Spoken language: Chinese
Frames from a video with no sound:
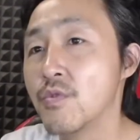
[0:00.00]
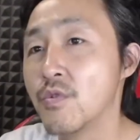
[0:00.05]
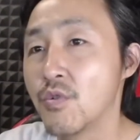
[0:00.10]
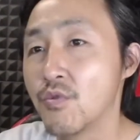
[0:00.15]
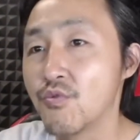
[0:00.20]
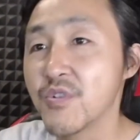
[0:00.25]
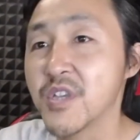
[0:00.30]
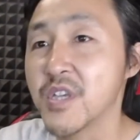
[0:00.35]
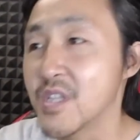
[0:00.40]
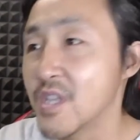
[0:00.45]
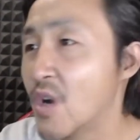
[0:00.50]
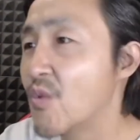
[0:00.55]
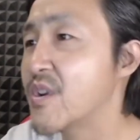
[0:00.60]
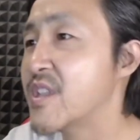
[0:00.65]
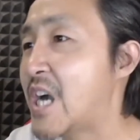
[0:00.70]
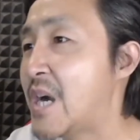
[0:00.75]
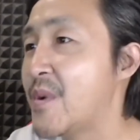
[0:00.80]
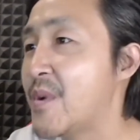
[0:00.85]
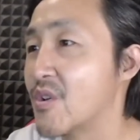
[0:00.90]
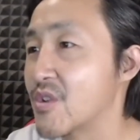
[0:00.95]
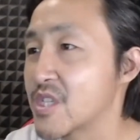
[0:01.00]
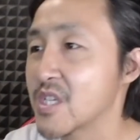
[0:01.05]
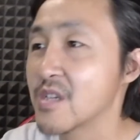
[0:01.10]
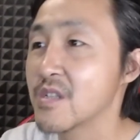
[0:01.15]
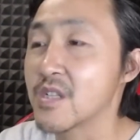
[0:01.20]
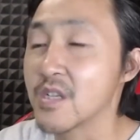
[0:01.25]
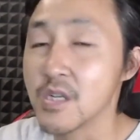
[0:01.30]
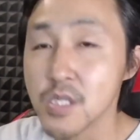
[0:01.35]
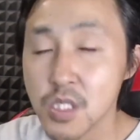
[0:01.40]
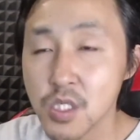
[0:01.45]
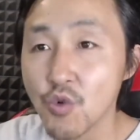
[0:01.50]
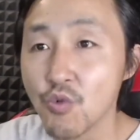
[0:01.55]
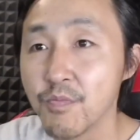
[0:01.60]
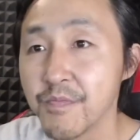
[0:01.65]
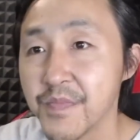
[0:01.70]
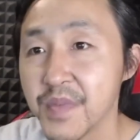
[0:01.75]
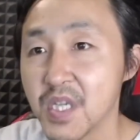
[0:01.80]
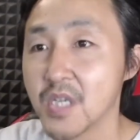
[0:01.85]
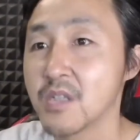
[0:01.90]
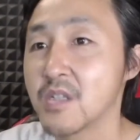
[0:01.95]
胡锦涛、温家宝征得
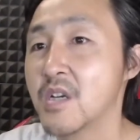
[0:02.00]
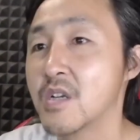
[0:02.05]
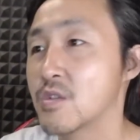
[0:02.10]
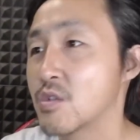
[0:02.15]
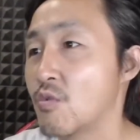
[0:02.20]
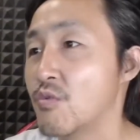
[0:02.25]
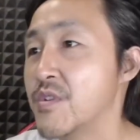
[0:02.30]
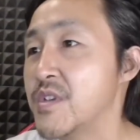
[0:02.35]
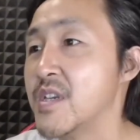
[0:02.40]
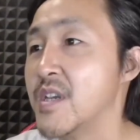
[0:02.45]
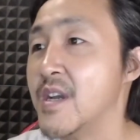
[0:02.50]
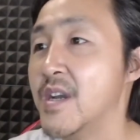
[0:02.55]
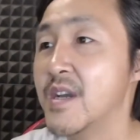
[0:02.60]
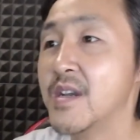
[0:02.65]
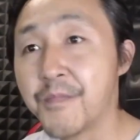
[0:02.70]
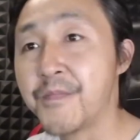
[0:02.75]
宋平的同意，